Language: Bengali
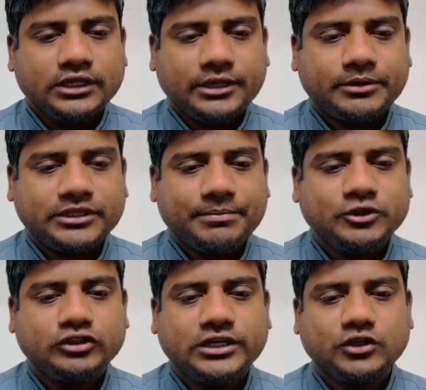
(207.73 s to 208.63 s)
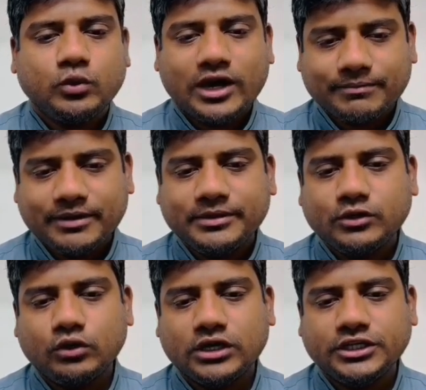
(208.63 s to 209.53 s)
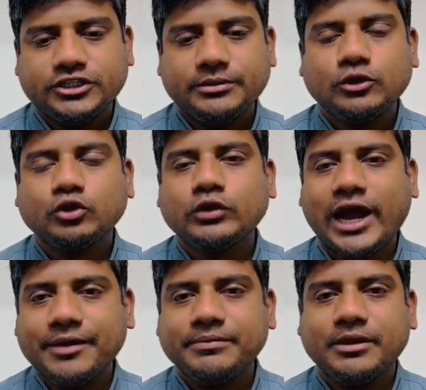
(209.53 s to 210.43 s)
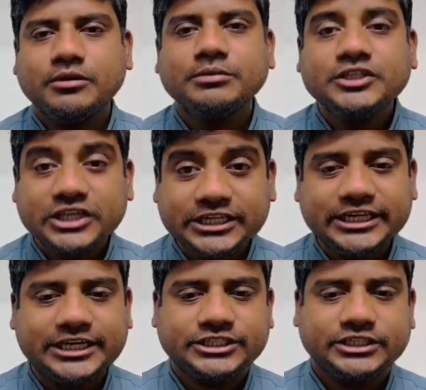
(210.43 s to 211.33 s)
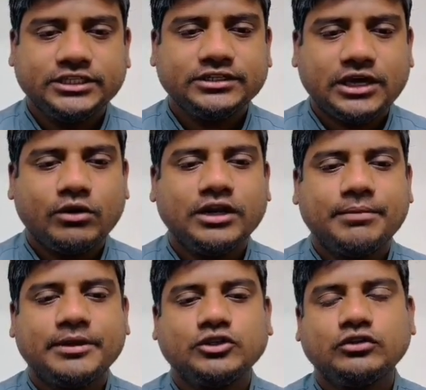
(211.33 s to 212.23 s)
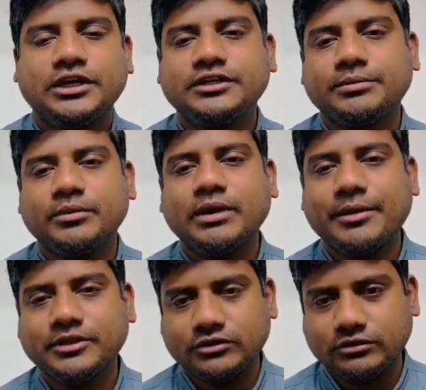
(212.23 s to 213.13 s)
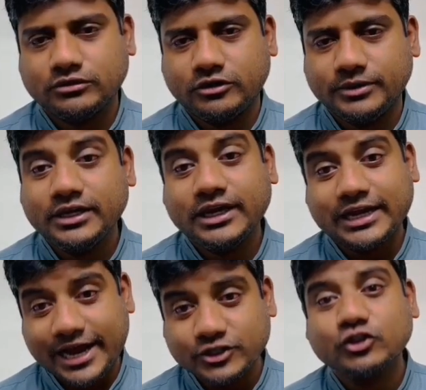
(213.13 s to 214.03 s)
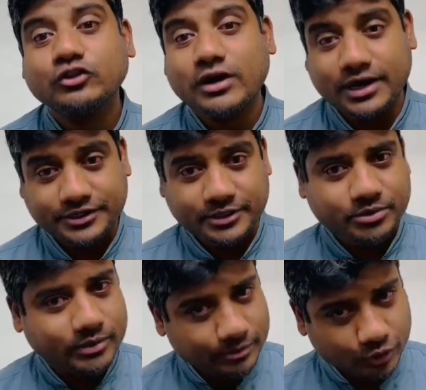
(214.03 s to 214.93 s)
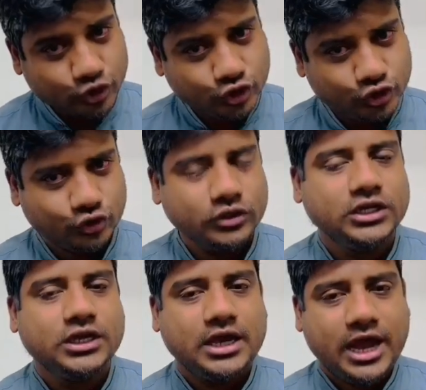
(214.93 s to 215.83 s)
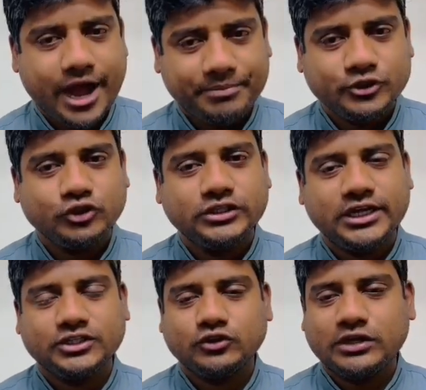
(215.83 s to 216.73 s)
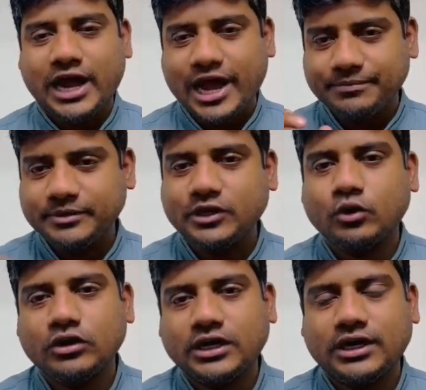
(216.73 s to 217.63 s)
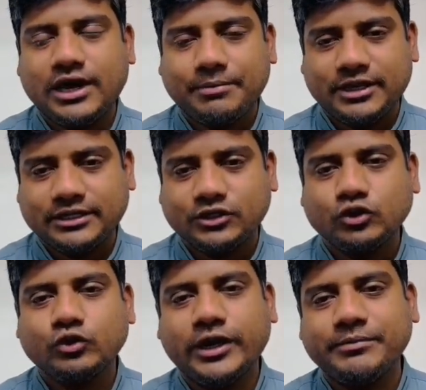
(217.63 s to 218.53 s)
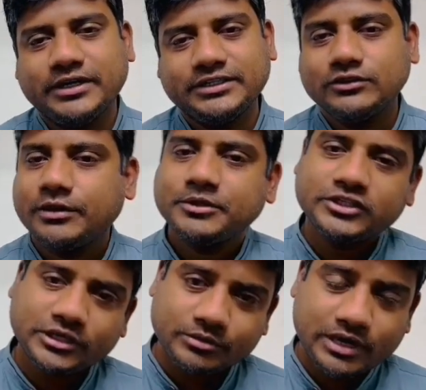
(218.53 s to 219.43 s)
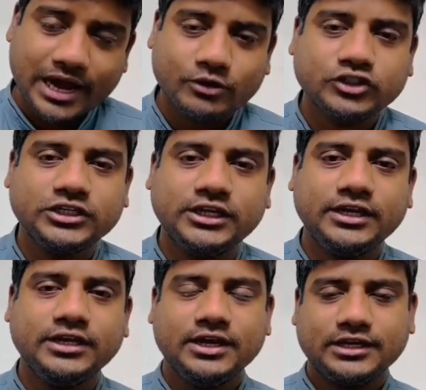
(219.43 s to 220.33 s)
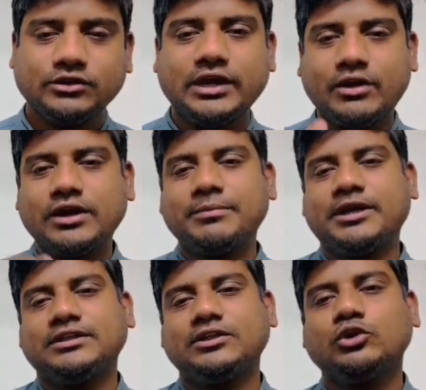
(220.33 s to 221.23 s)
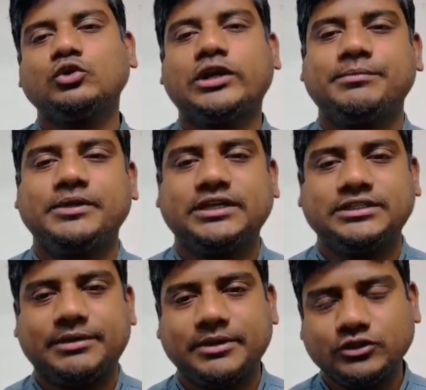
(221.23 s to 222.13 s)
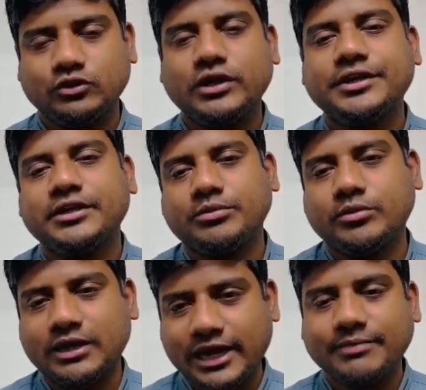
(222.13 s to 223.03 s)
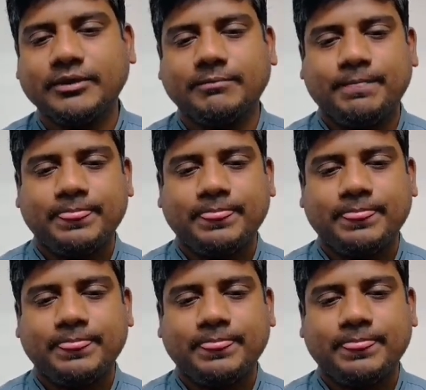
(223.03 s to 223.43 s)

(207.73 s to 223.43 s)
তারপরে আপনি যদি একজন ওয়ার্ক পারমিট হোল্ডার হিসেবে নতুন আইপি এবং ভিসা নিয়ে আসেন তাহলে আপনার জন্য অ্যান্টি অ্যাপ্রুভাল আবেদন করতে হবে কার জন্য অ্যান্টি অ্যাপ্রুভাল প্রযোজ্য আপনি যদি একজন আইপিএ হোল্ডার আপনার হাতে নতুন আইপি আছে কিন্তু আপনি সিঙ্গাপুরে আগেও ছিলেন কিন্তু এখন আপনার হাতে নতুন আইপি আছে আপনার জন্য অ্যান্টি অ্যাপ্রুভাল লাগবে